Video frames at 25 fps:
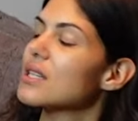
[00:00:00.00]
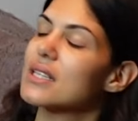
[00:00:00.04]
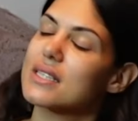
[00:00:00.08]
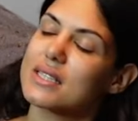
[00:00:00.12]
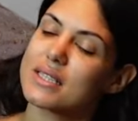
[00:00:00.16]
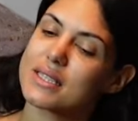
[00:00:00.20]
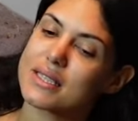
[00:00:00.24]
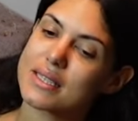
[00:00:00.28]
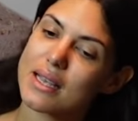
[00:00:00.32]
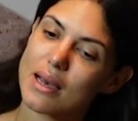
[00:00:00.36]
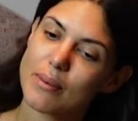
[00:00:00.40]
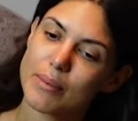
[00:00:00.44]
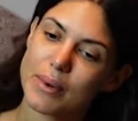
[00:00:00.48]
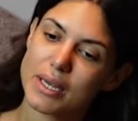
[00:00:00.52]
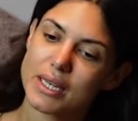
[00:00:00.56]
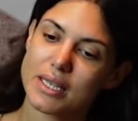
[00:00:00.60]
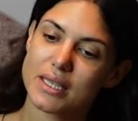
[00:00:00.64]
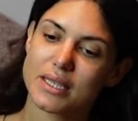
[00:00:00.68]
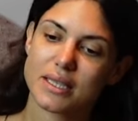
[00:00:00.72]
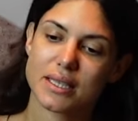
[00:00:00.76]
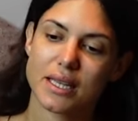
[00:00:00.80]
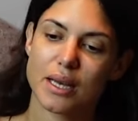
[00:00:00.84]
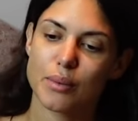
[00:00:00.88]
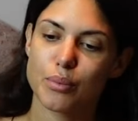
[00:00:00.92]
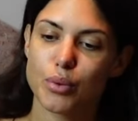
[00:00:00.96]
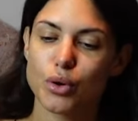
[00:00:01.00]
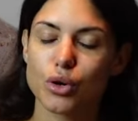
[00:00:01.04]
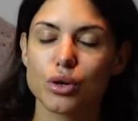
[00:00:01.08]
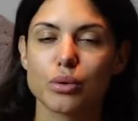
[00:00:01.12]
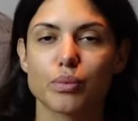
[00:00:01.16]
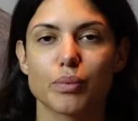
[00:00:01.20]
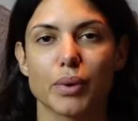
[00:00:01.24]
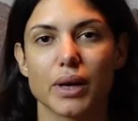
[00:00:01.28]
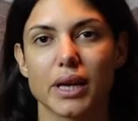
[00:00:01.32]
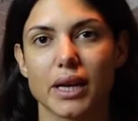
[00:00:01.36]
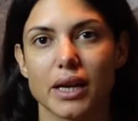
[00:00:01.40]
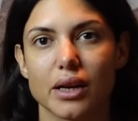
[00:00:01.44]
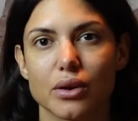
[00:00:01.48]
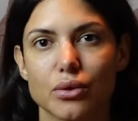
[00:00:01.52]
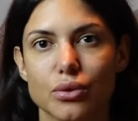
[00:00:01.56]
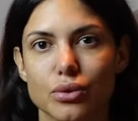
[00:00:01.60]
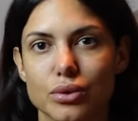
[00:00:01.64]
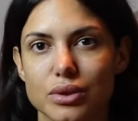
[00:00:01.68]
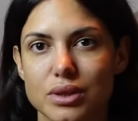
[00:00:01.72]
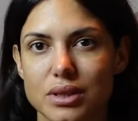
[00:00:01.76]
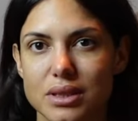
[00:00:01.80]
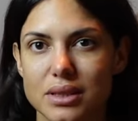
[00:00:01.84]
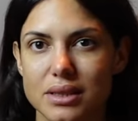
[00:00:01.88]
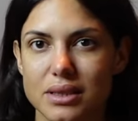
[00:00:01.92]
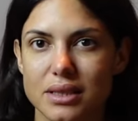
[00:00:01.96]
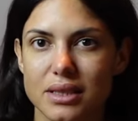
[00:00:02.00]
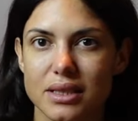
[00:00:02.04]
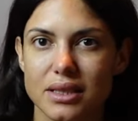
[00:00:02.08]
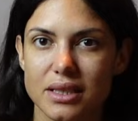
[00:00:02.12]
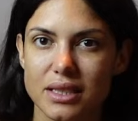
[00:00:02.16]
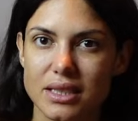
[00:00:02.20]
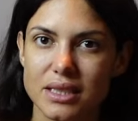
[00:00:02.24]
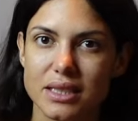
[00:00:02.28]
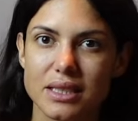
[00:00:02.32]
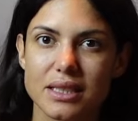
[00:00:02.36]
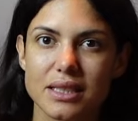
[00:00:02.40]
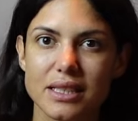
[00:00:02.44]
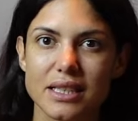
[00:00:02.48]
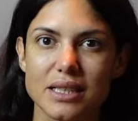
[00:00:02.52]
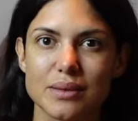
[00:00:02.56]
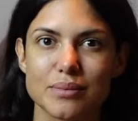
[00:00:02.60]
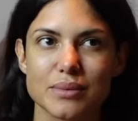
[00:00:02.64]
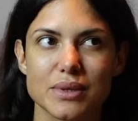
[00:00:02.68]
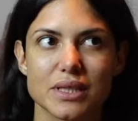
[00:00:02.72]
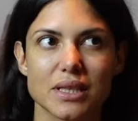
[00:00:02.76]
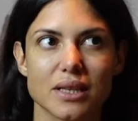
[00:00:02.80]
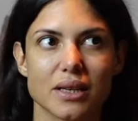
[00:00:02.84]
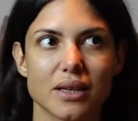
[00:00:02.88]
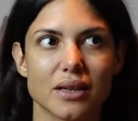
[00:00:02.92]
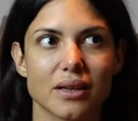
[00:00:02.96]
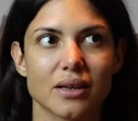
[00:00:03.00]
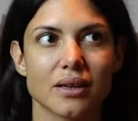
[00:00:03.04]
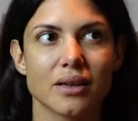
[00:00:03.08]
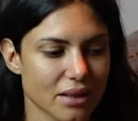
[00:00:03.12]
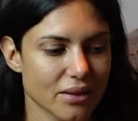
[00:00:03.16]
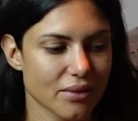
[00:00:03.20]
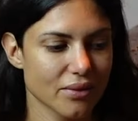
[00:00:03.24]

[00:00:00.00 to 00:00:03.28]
Das ist aber nicht der Punkt bei der Kunst, nicht in dem Sinne.